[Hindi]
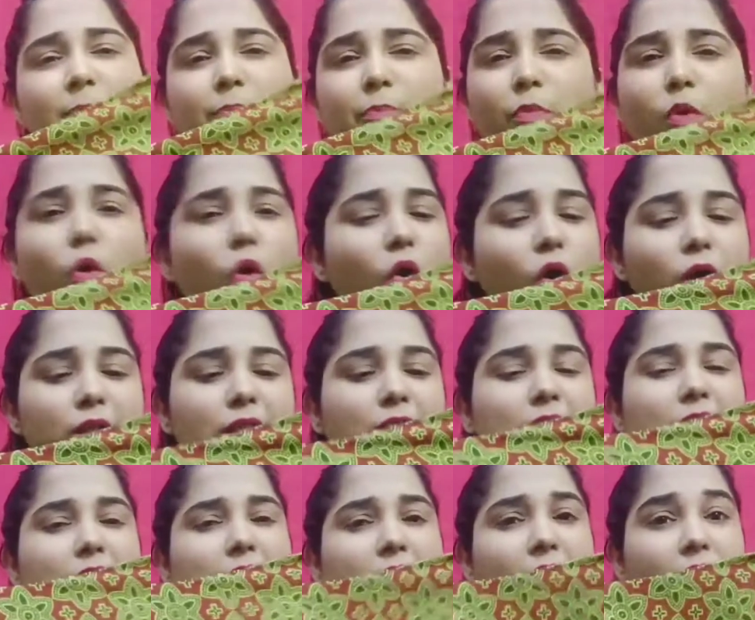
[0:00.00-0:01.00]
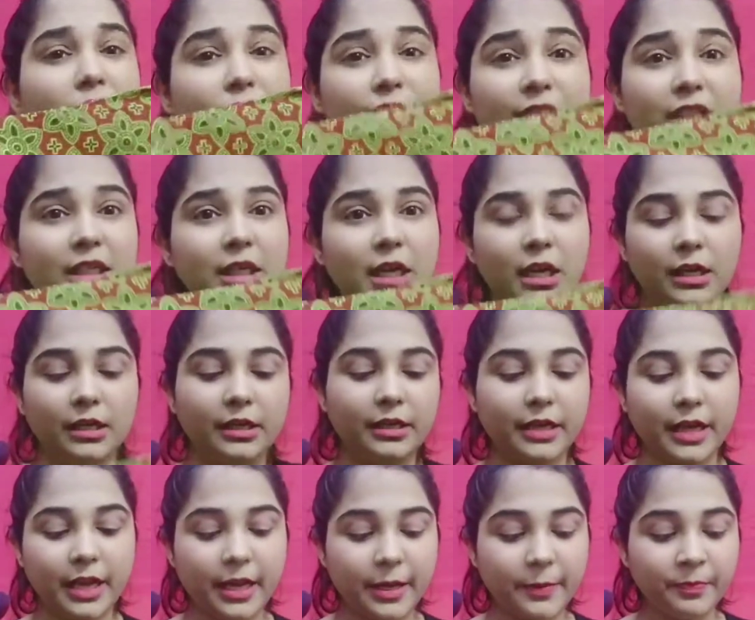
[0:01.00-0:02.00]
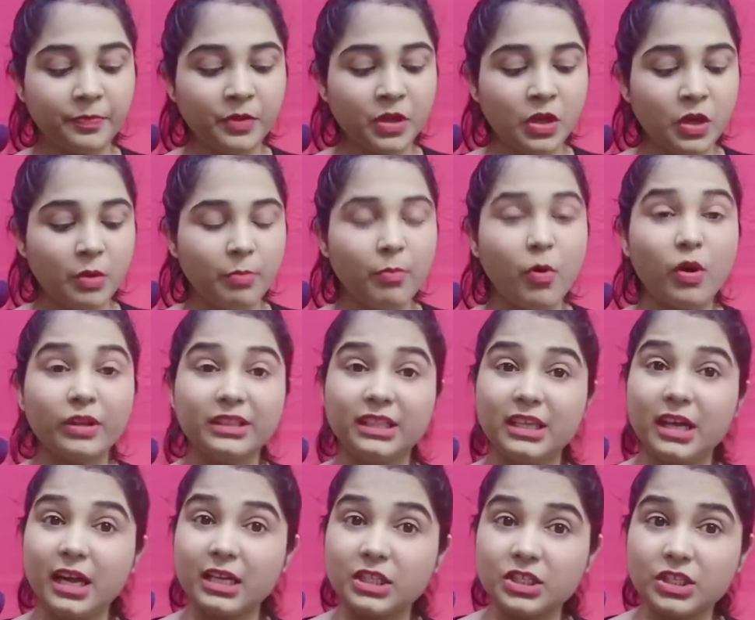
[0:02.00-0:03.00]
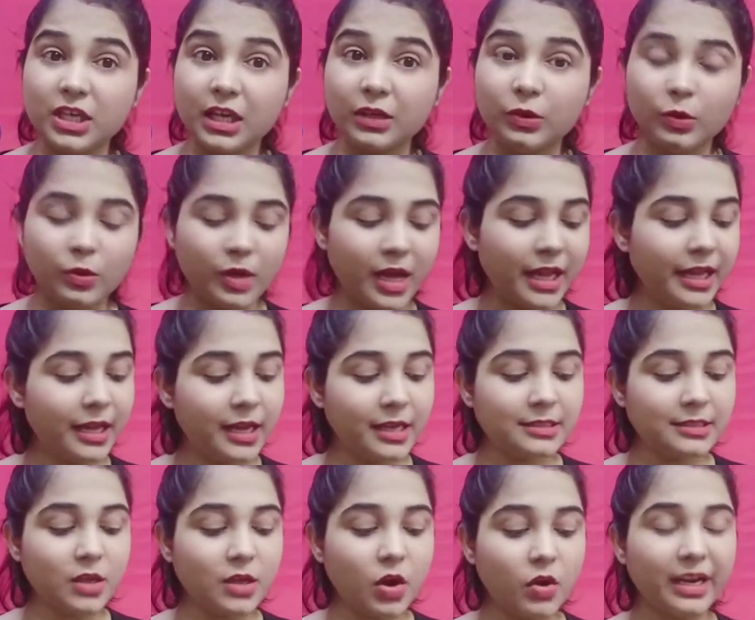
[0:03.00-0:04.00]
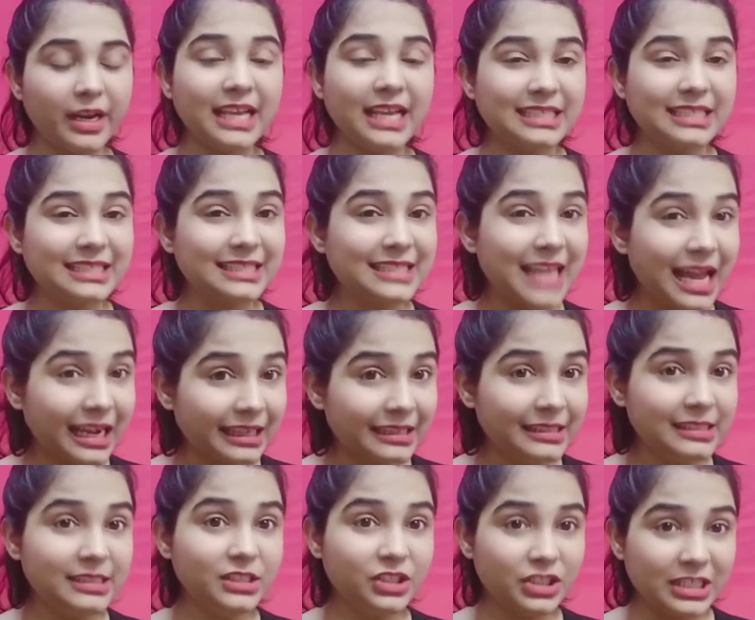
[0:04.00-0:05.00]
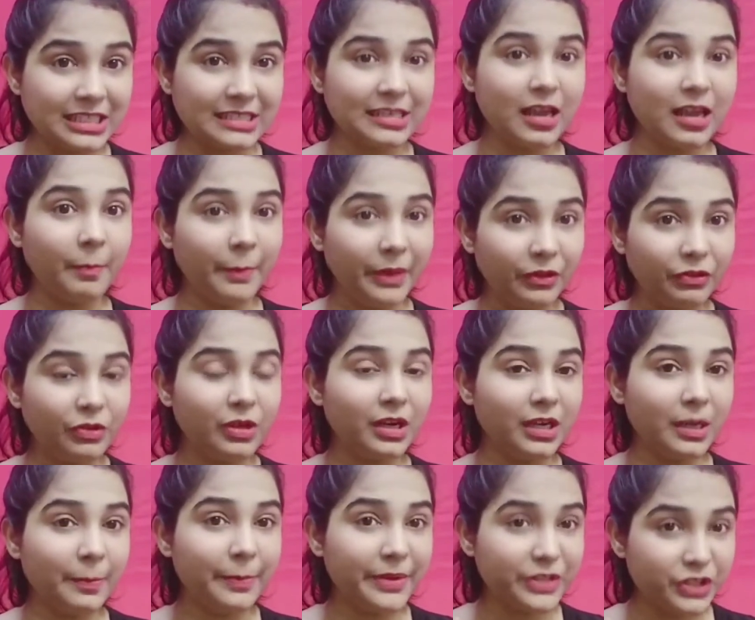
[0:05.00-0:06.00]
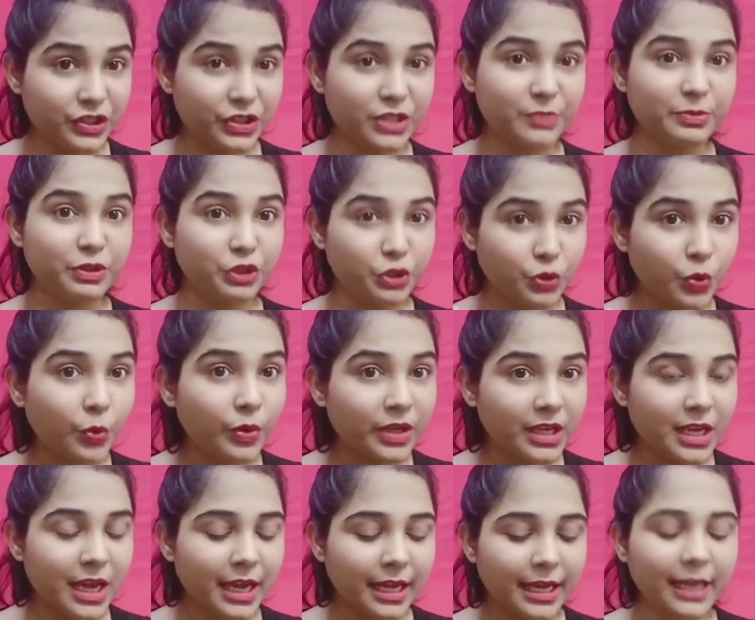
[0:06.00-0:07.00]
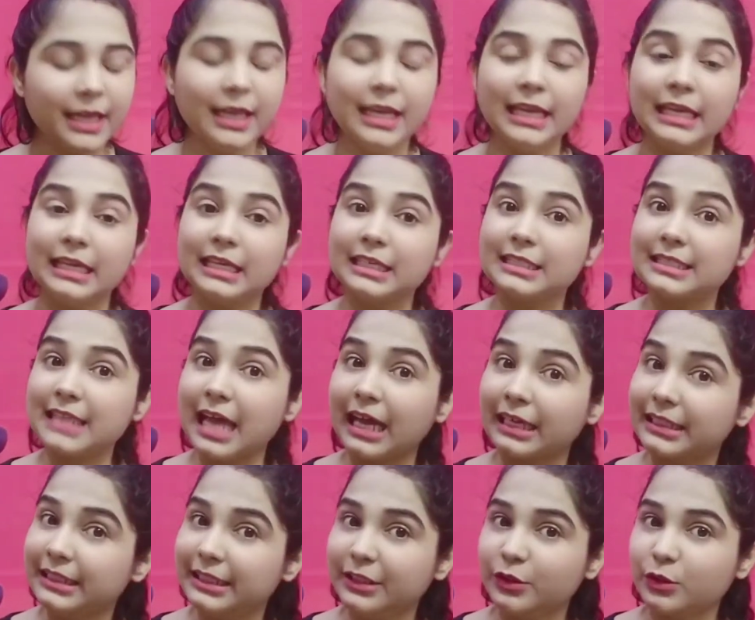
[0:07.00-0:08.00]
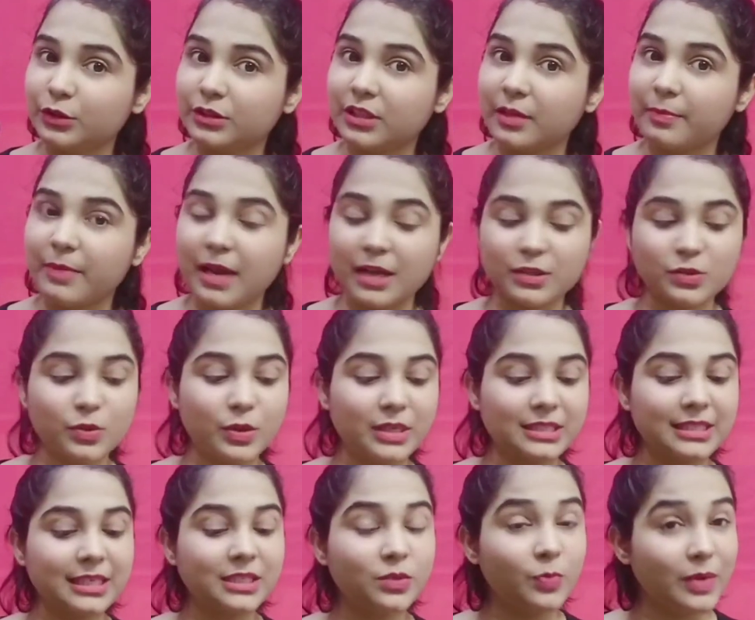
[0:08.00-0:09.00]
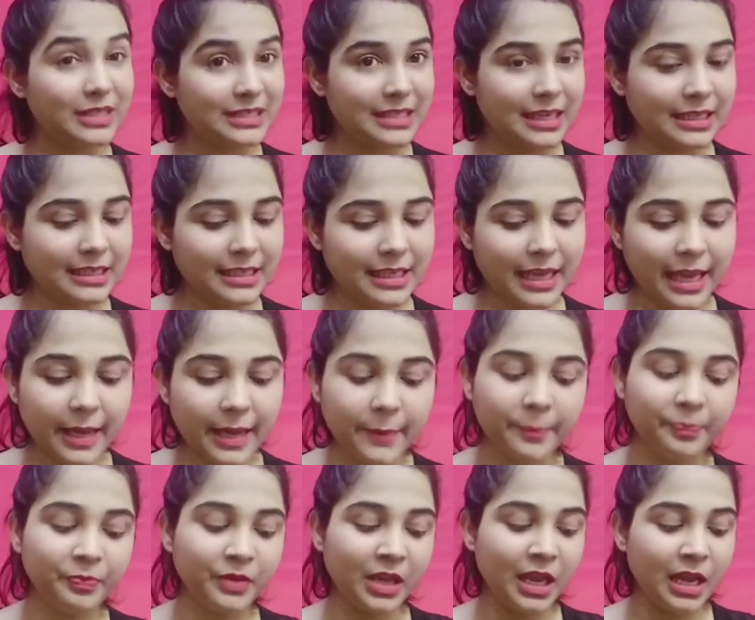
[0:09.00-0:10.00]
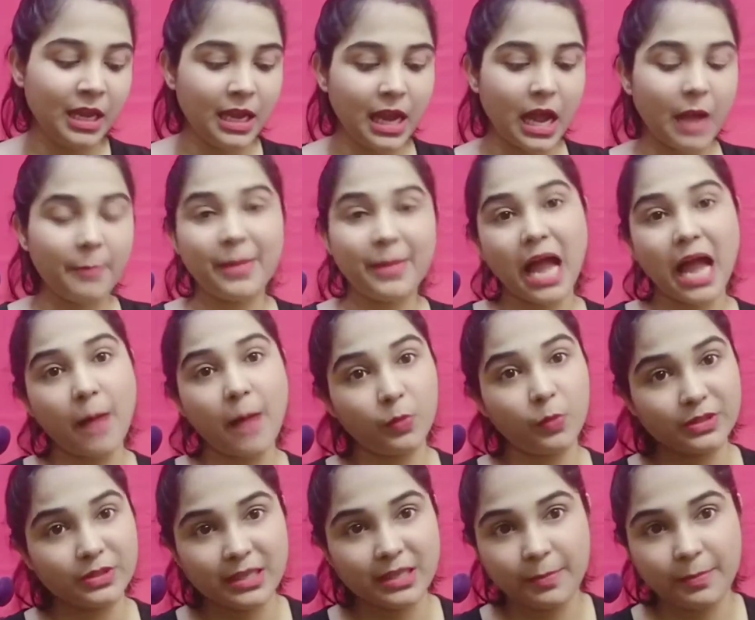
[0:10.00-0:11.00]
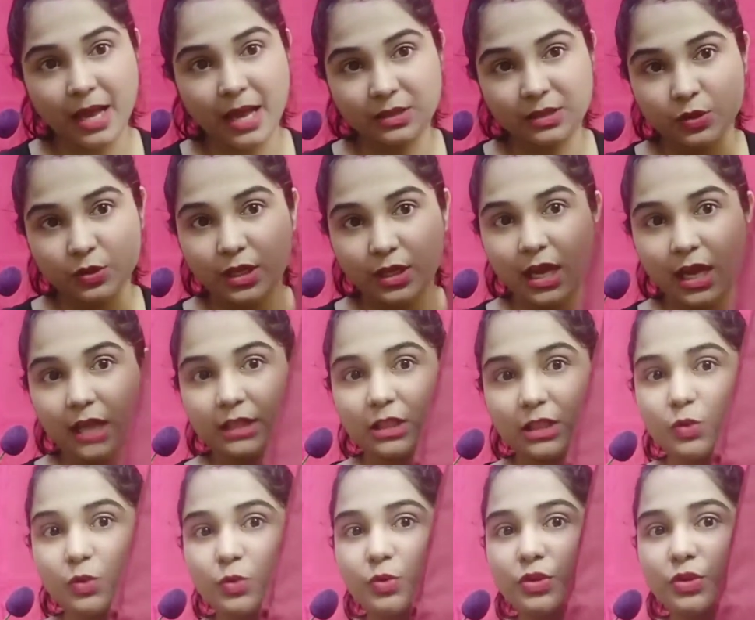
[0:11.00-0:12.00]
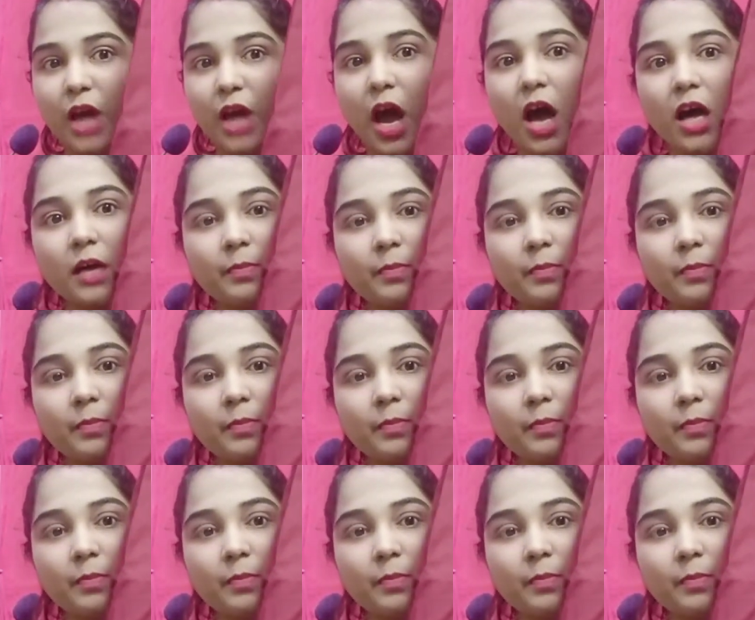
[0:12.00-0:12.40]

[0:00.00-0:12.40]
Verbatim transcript: बहुत ही लवली कलर है बहुत ही अच्छा लुक आएगा इसका और एग्जैक्टली exactly जैसा मिंत्रा ने पिक्चर्स में शो किया है एग्जैक्टली exactly ये कुर्ता प्लाजो का सेट वैसा ही है अब मैं आपको इसका प्लाजो दिखाती हूँ डार्क